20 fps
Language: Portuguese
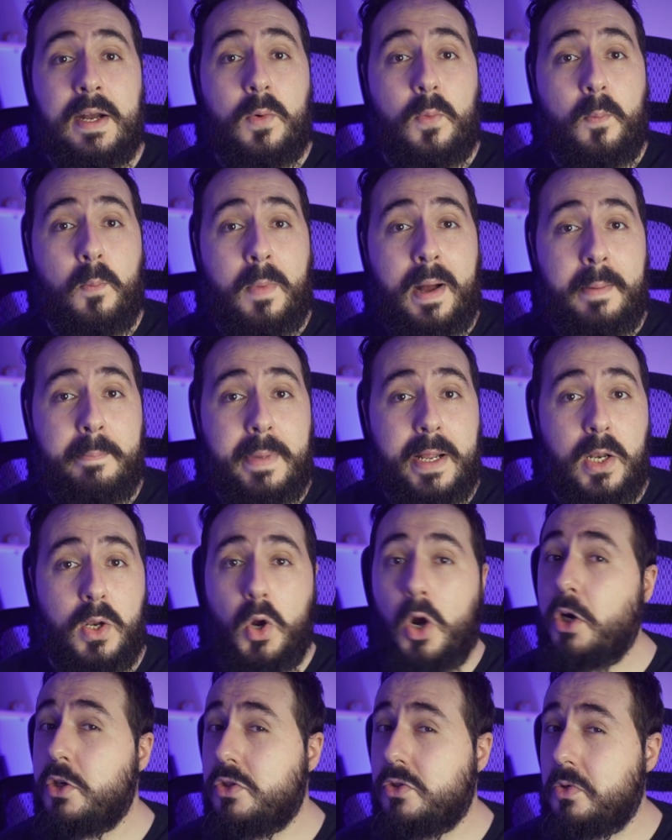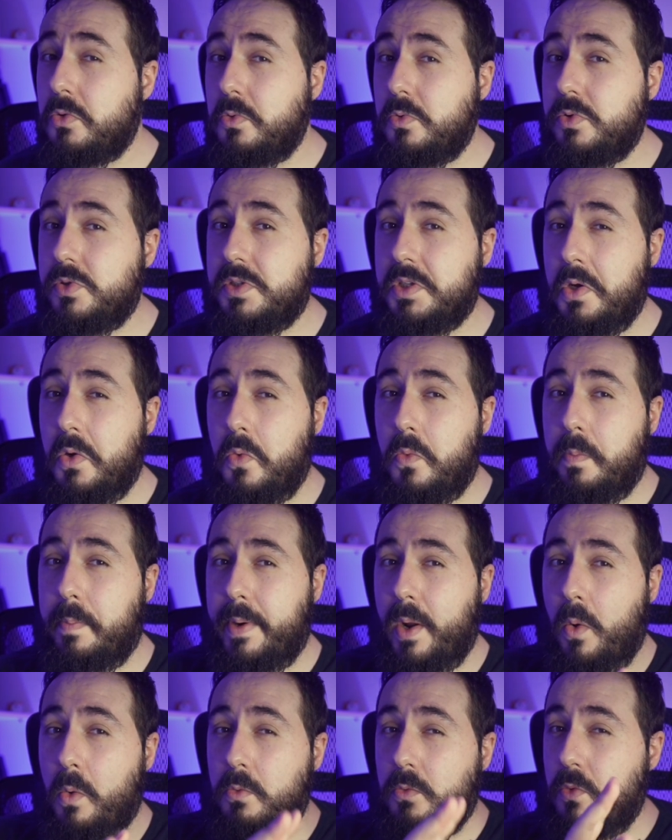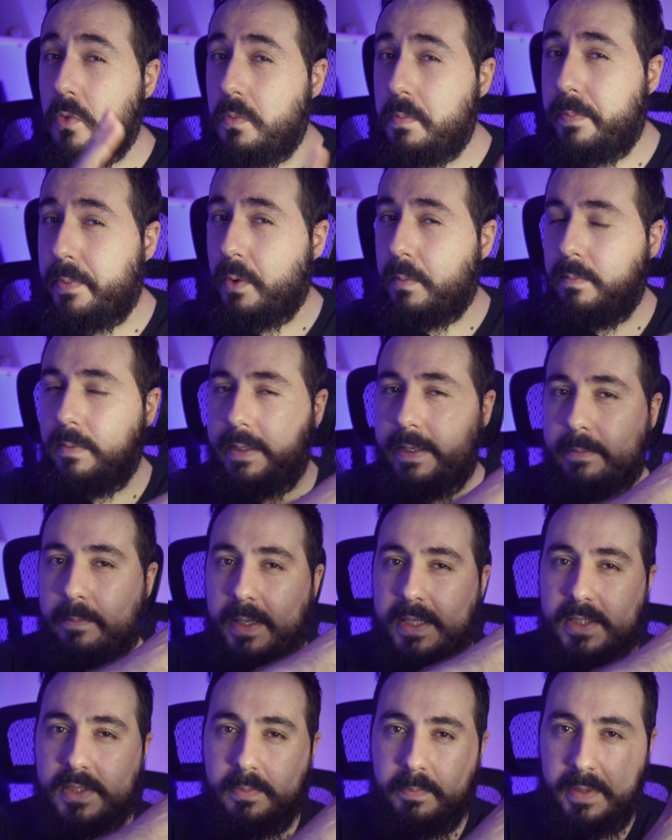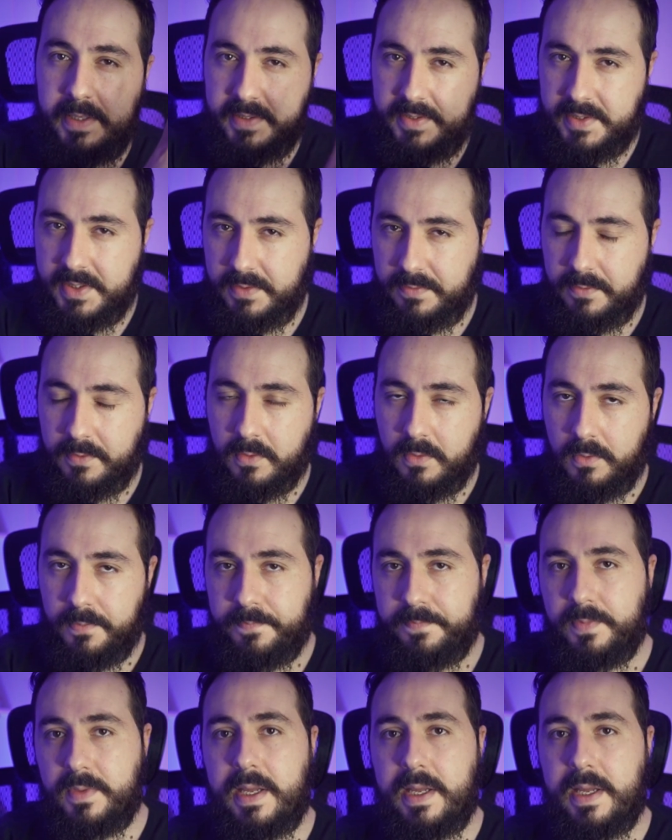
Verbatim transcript: uma melhor solução para algum problema específico.